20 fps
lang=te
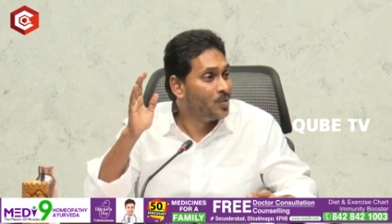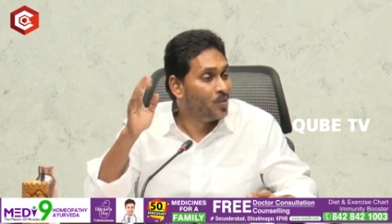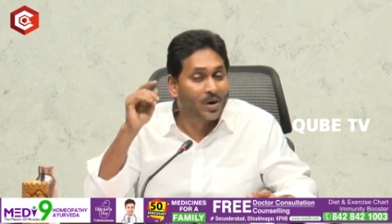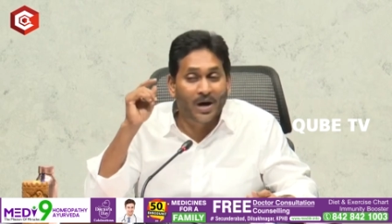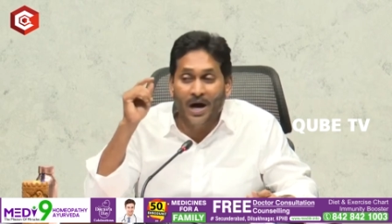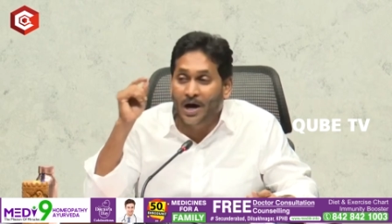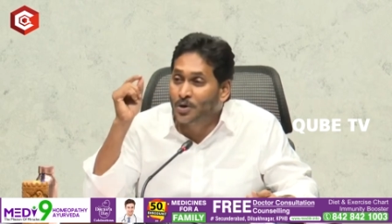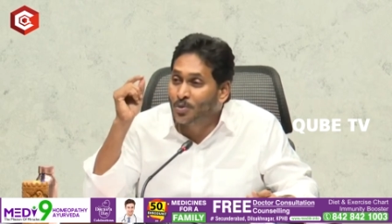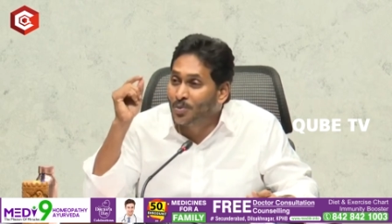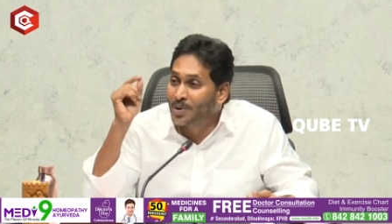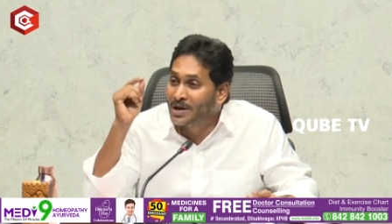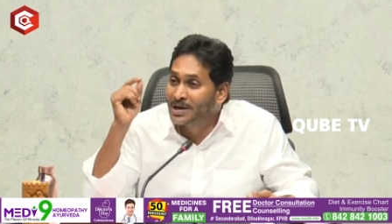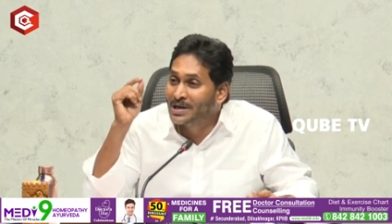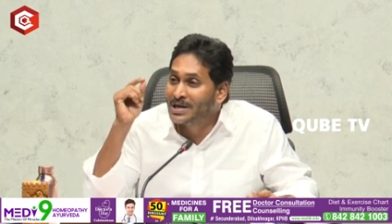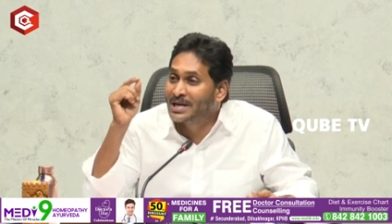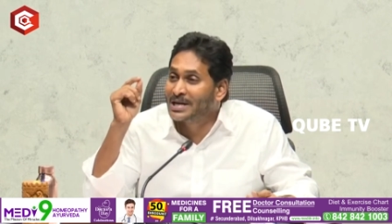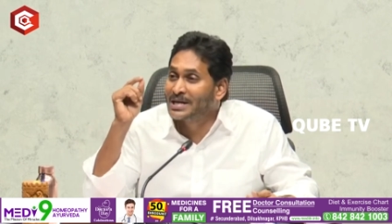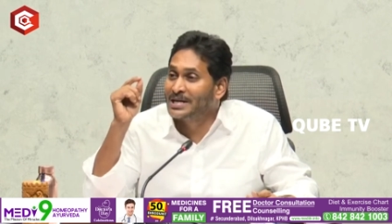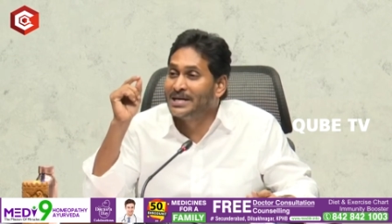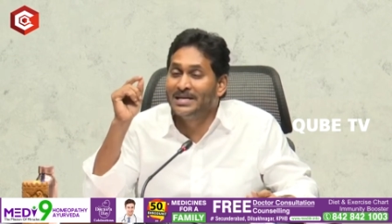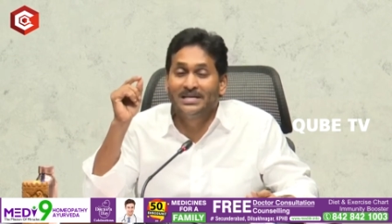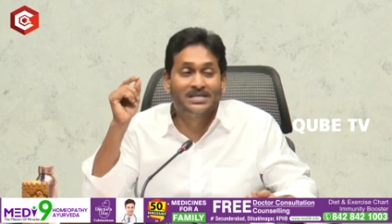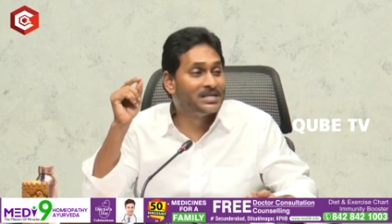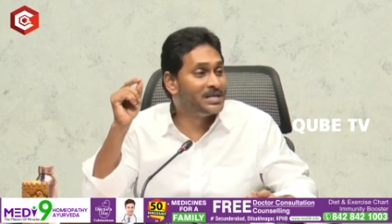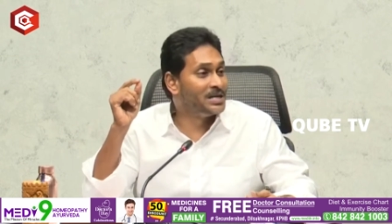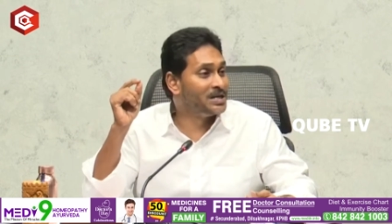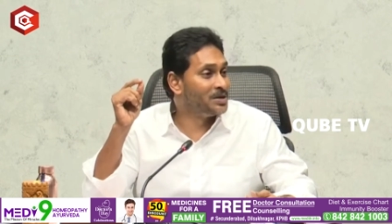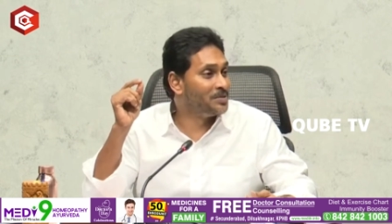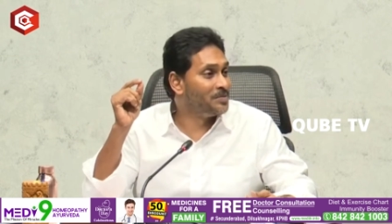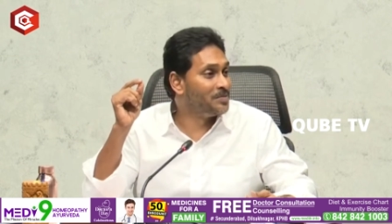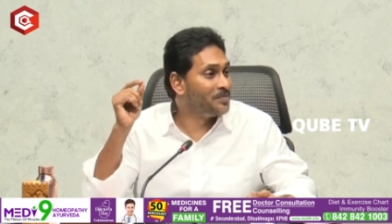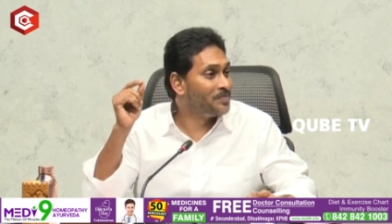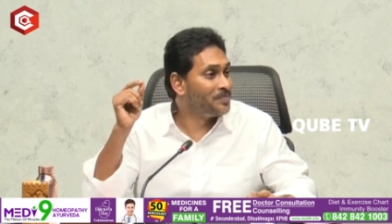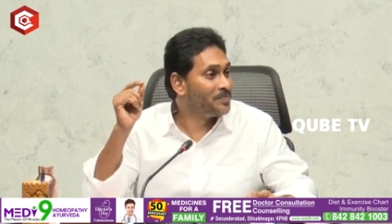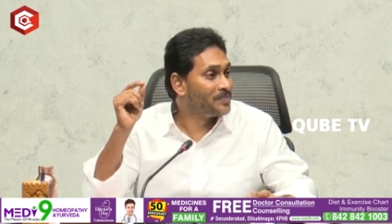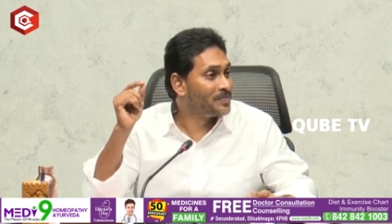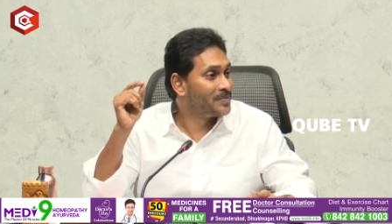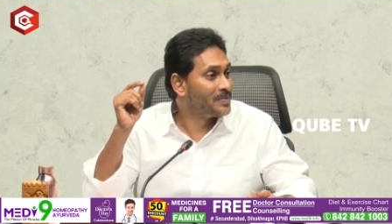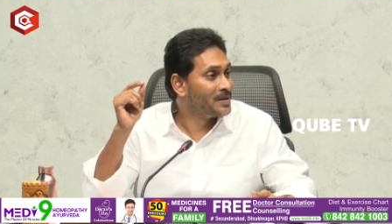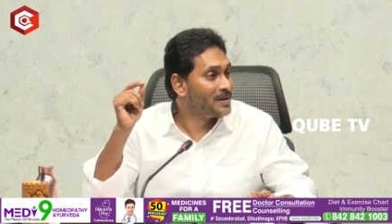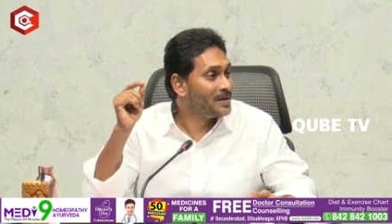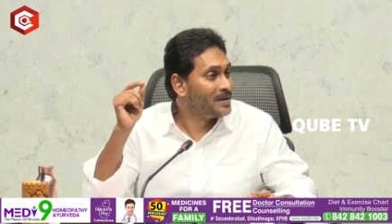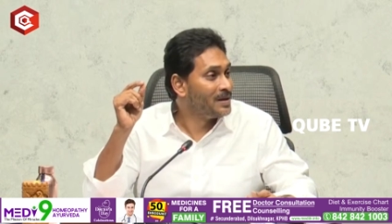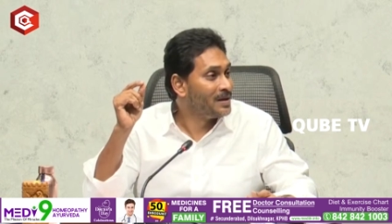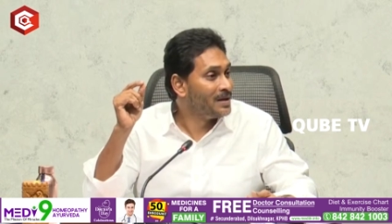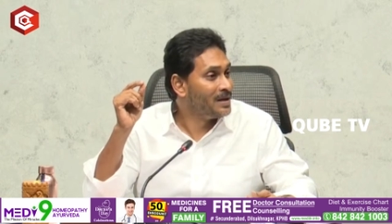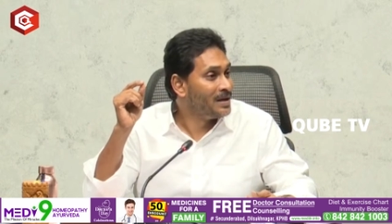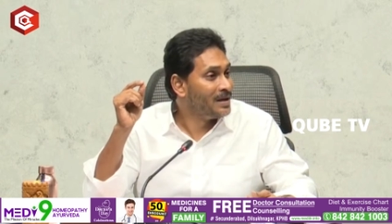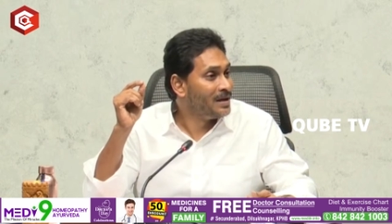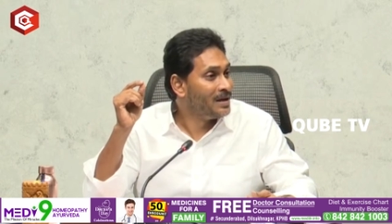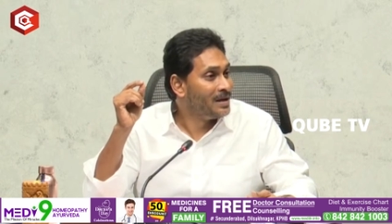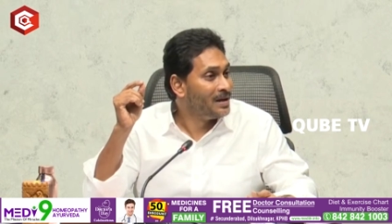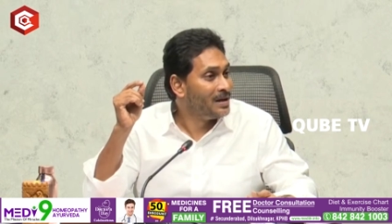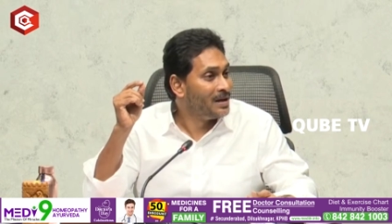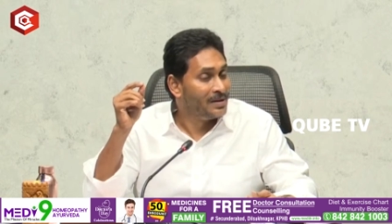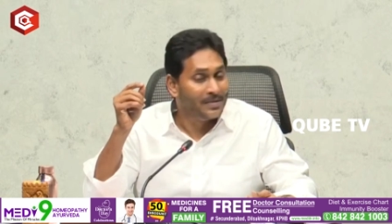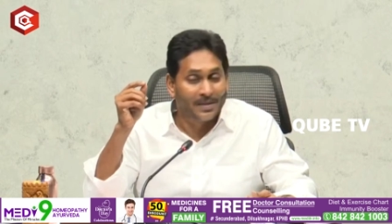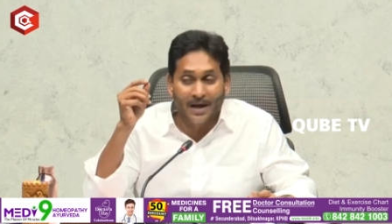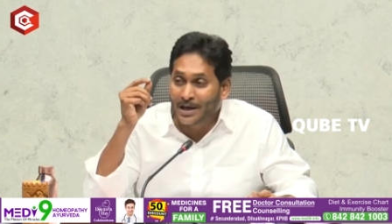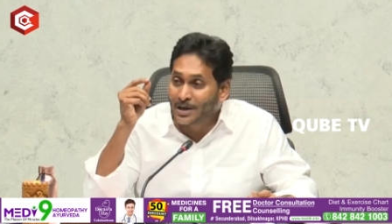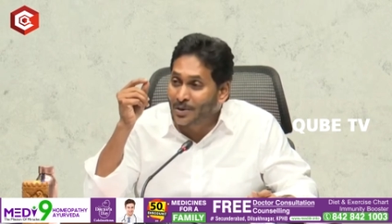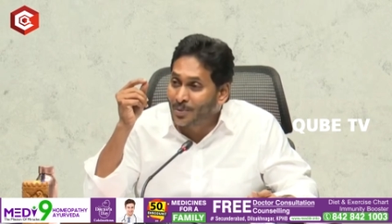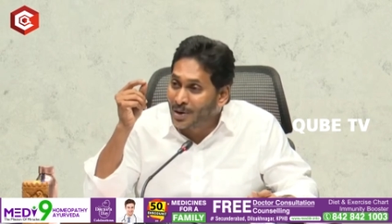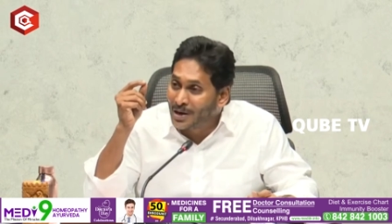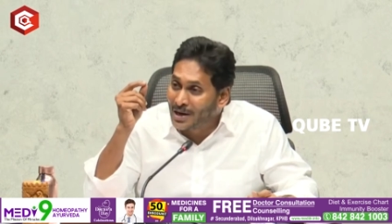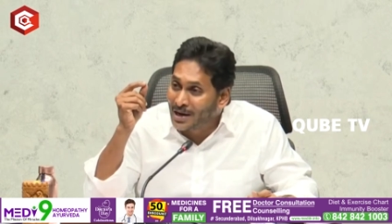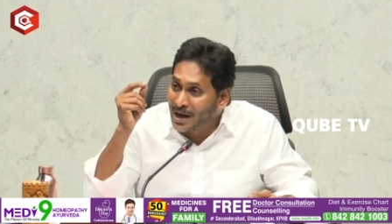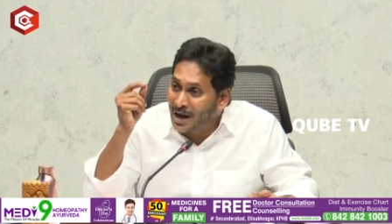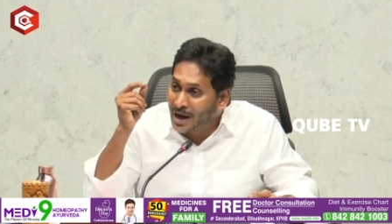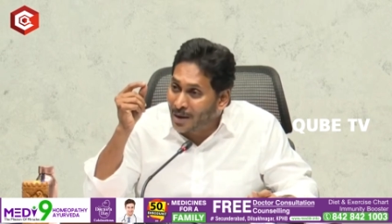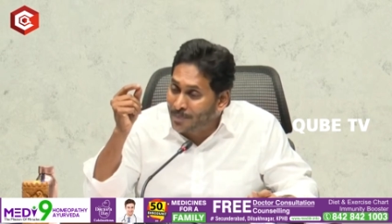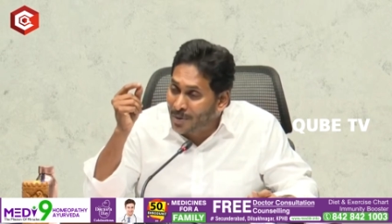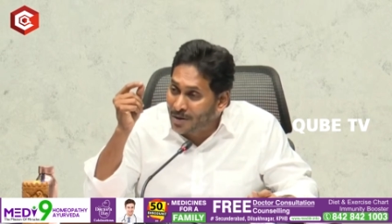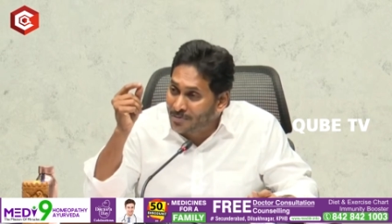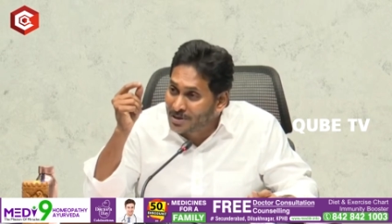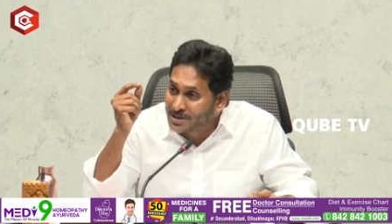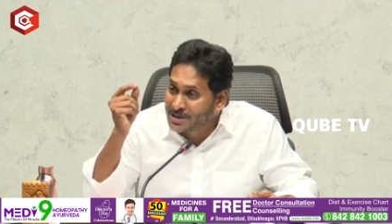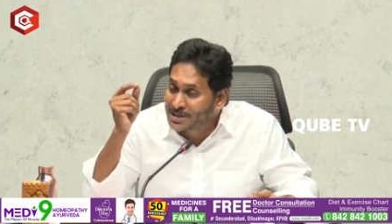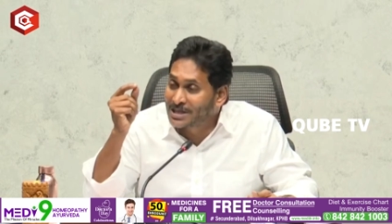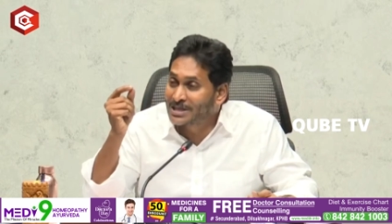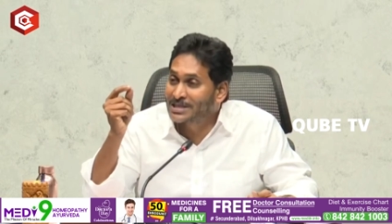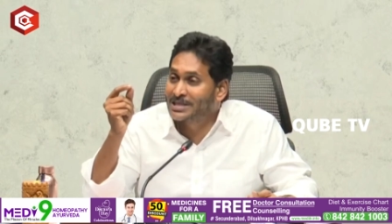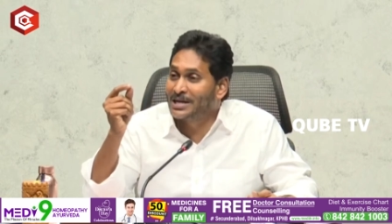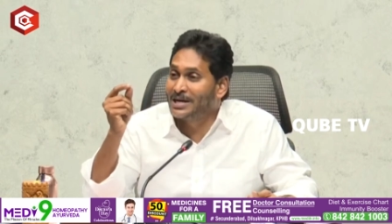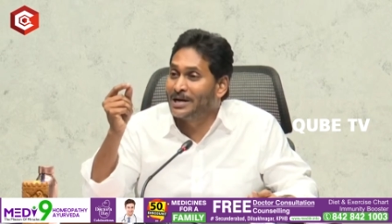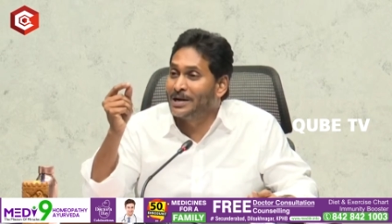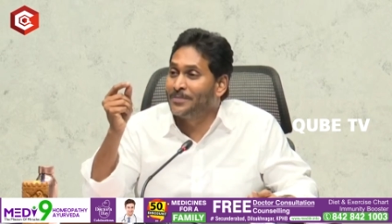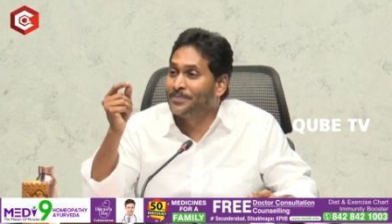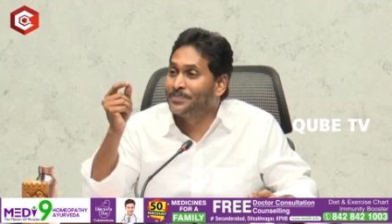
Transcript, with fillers: ఒక అనుమానం క్రియేట్ చేయడం దానివల్ల అపవిత్రత